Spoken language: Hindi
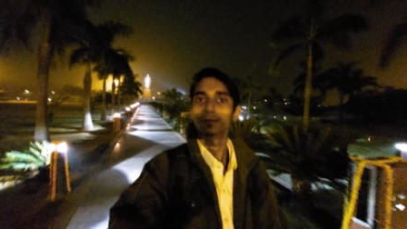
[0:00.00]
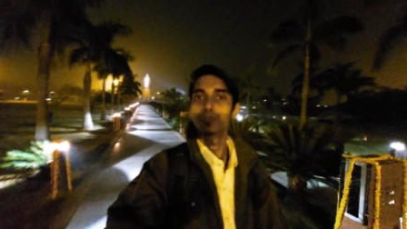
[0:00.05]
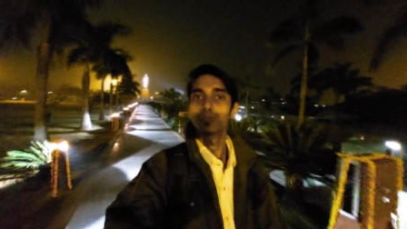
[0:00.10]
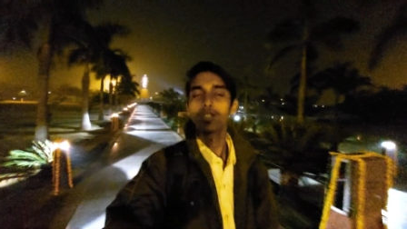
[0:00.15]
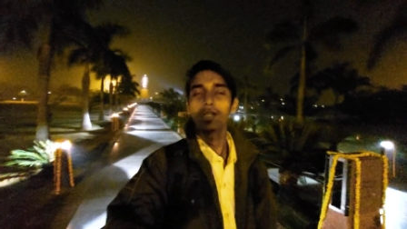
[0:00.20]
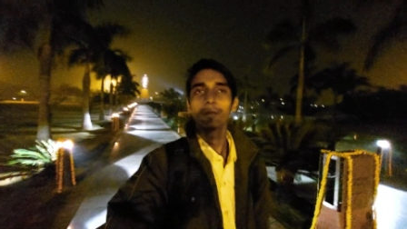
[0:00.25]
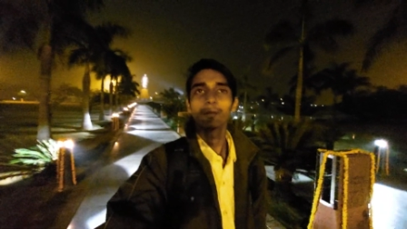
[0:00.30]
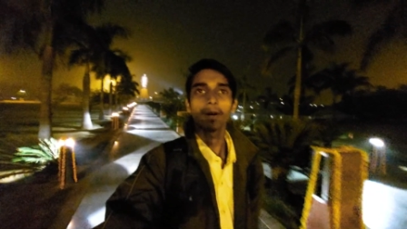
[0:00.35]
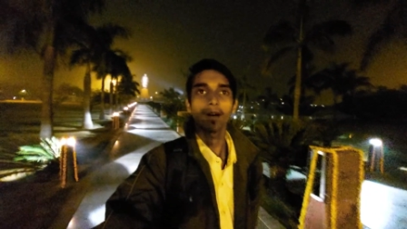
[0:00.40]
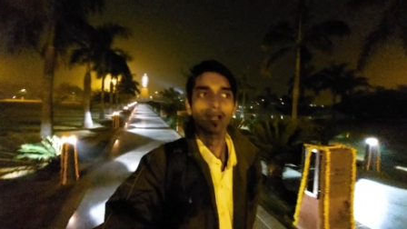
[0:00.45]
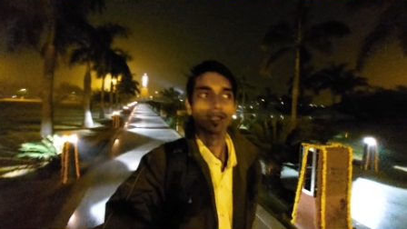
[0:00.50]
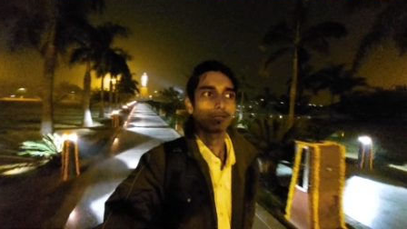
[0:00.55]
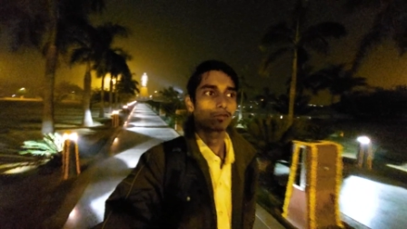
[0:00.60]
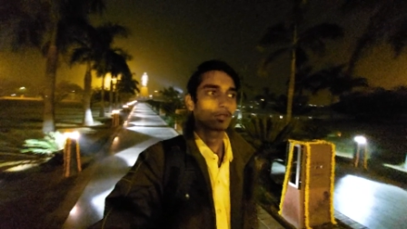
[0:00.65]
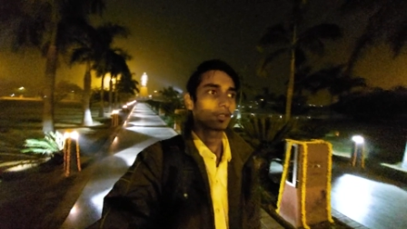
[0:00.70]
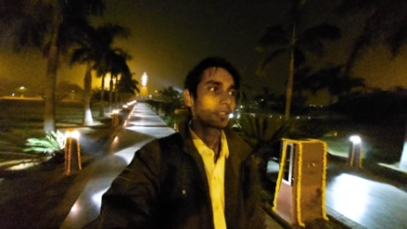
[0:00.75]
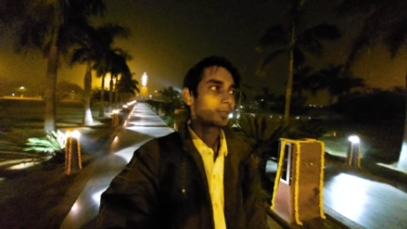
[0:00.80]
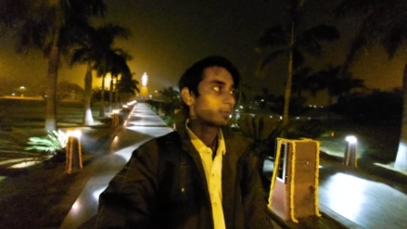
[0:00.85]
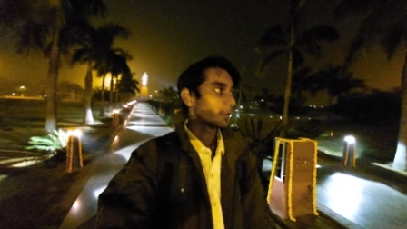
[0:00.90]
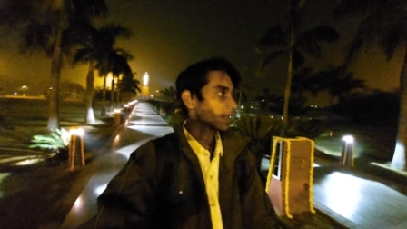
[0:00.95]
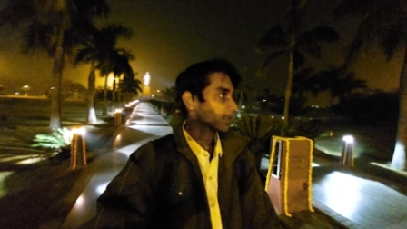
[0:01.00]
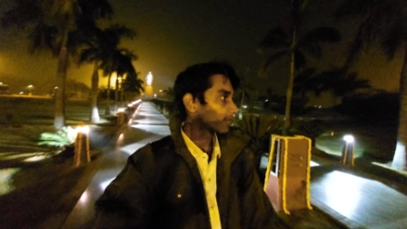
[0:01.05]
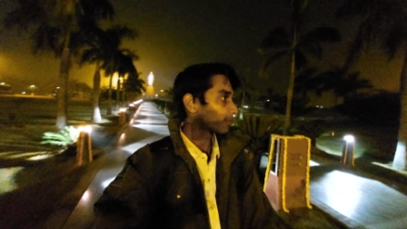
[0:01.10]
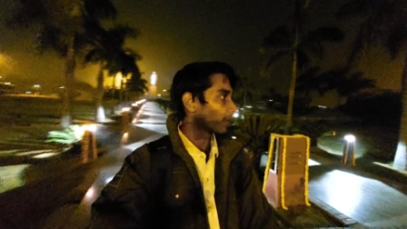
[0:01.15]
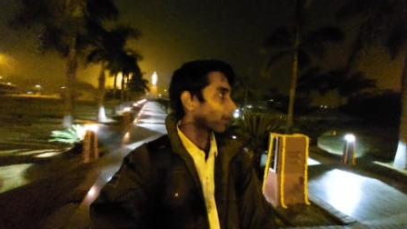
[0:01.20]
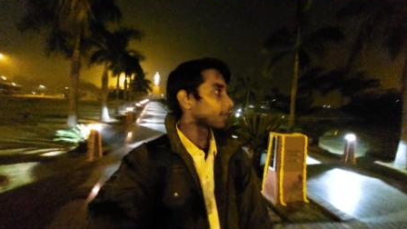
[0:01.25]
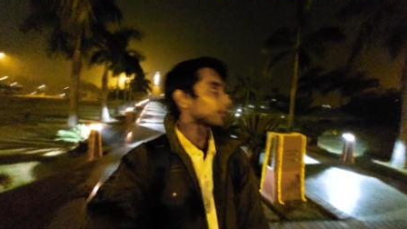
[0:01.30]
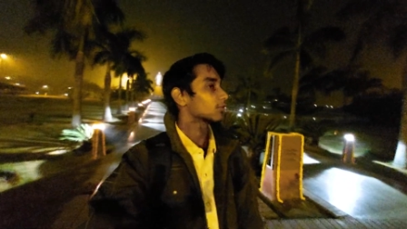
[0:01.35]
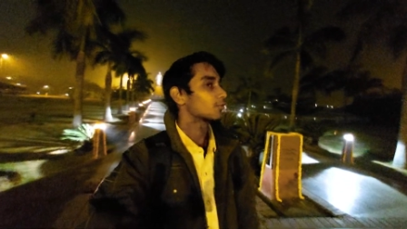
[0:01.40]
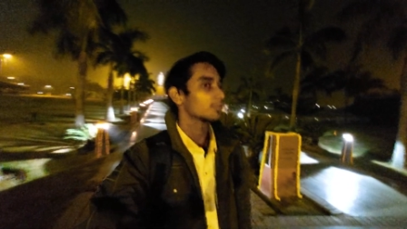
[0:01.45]
पूरे पार्क को इतने बड़े
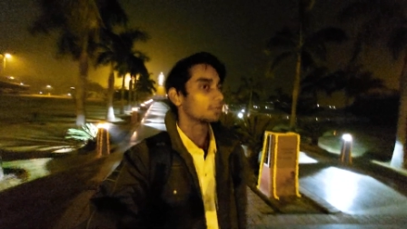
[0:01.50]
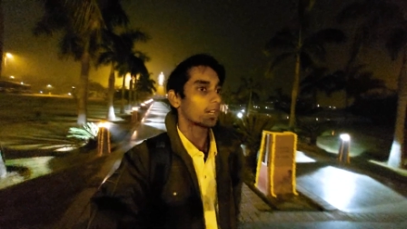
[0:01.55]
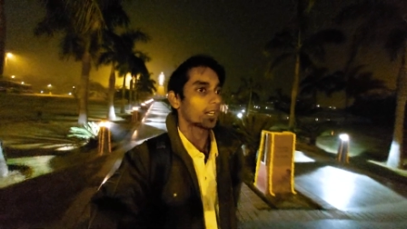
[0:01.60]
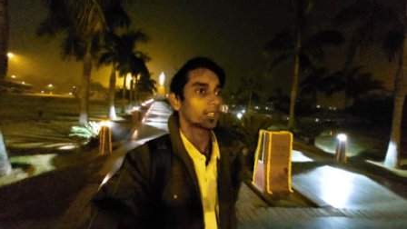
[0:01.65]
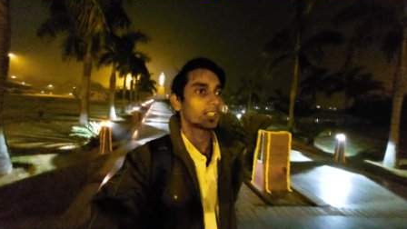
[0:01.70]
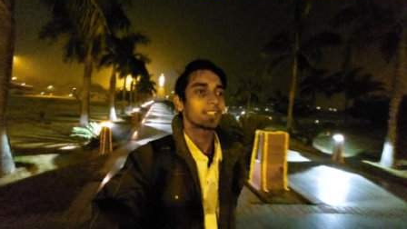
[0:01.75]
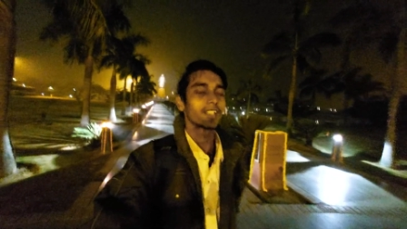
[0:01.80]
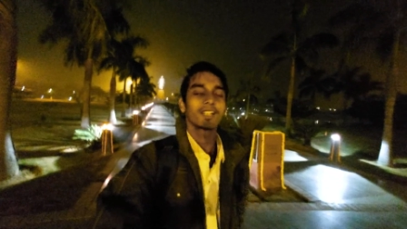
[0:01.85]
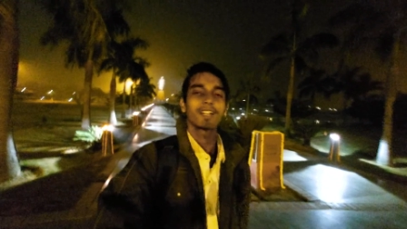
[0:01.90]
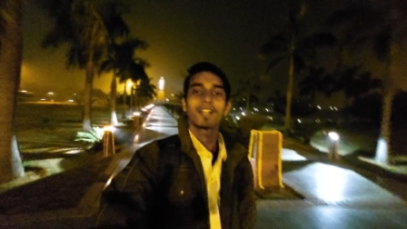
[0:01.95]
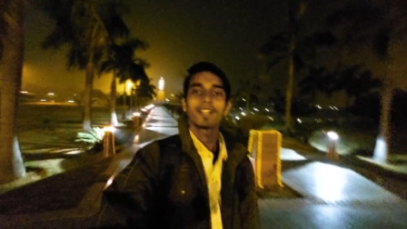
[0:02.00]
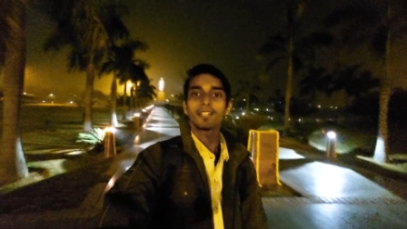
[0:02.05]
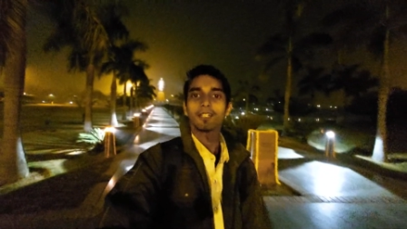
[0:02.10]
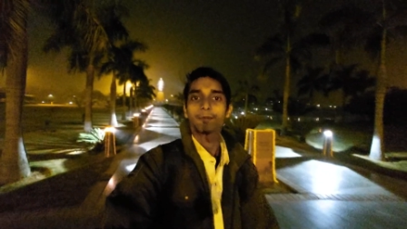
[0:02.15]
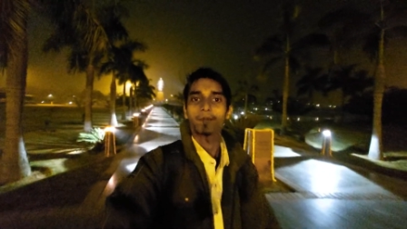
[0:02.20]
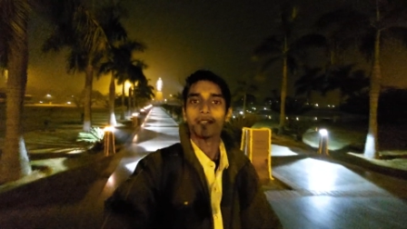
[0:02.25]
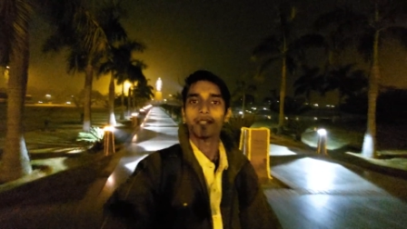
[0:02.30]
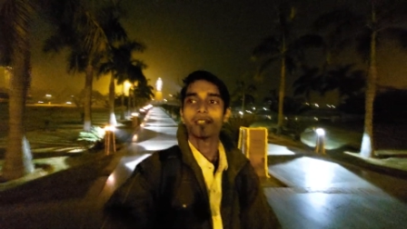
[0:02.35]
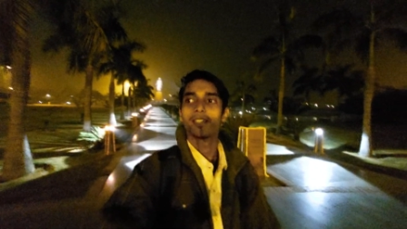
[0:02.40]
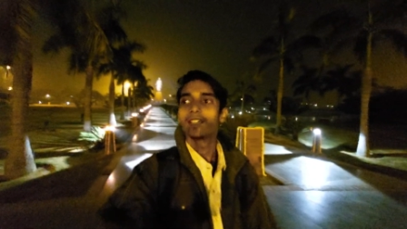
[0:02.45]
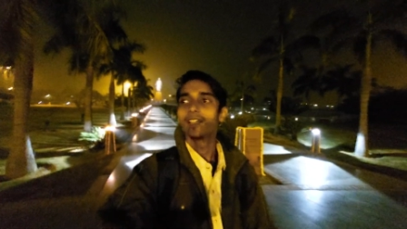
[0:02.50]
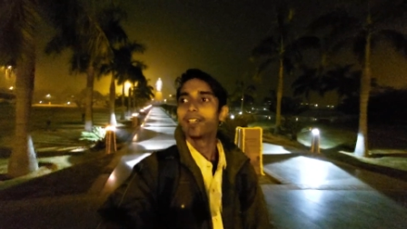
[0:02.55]
पार्क को खाली कराने में